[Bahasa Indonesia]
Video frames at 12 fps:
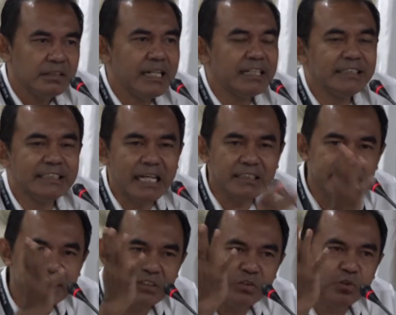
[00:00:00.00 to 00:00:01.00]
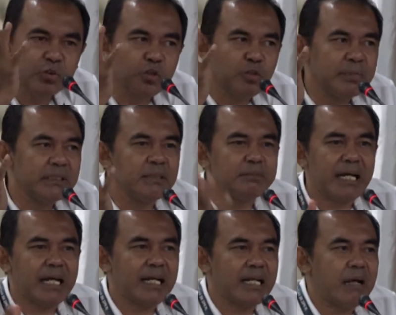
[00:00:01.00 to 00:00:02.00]
Dan janji untuk
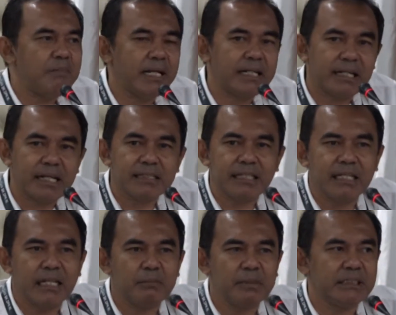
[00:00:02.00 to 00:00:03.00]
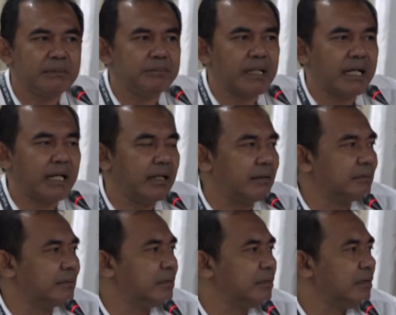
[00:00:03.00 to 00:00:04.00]
menciptakan lapangan kerja dan
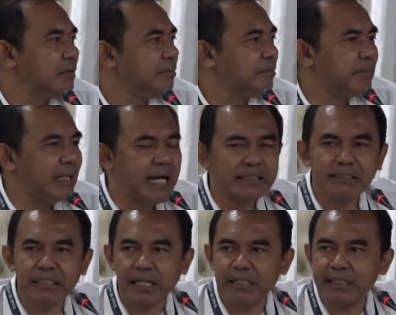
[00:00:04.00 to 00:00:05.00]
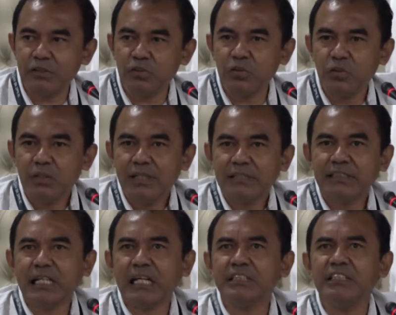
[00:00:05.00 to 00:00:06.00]
menciptakan penghasilan itu
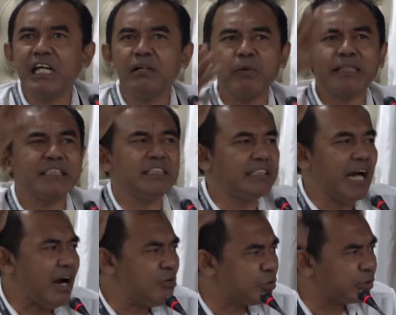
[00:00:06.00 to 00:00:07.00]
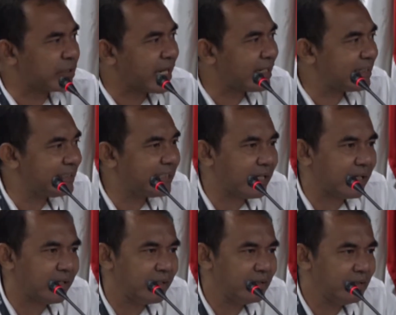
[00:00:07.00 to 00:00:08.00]
janji yang masih jauh sekali di
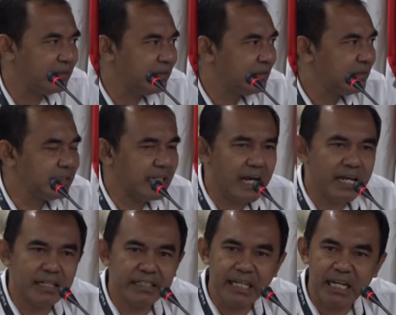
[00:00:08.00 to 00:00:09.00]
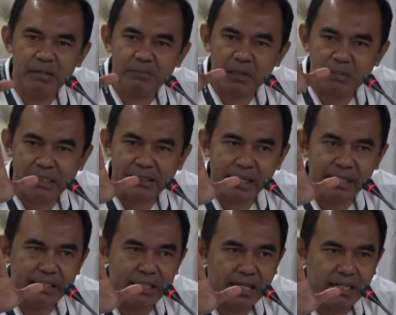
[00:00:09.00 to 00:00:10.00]
sana. Yang ada di hadapan mata
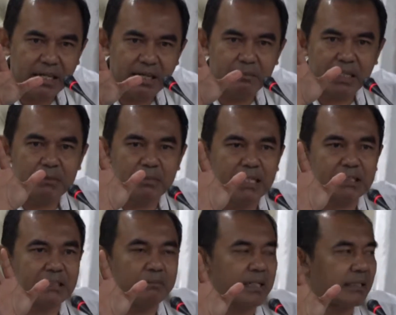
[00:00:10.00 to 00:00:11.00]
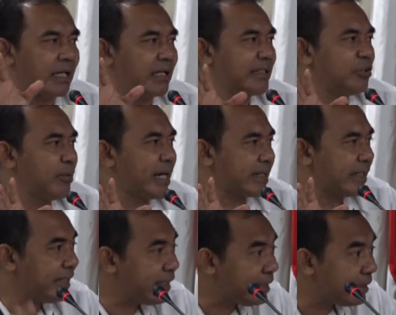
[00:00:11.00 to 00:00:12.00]
ini adalah bagaimana saya bertahan hidup hari
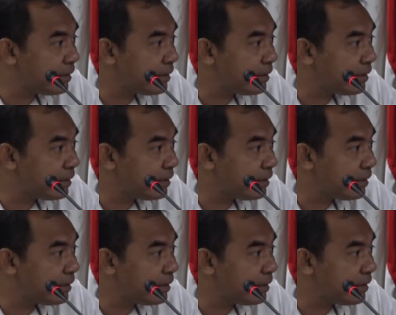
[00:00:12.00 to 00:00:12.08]
ini,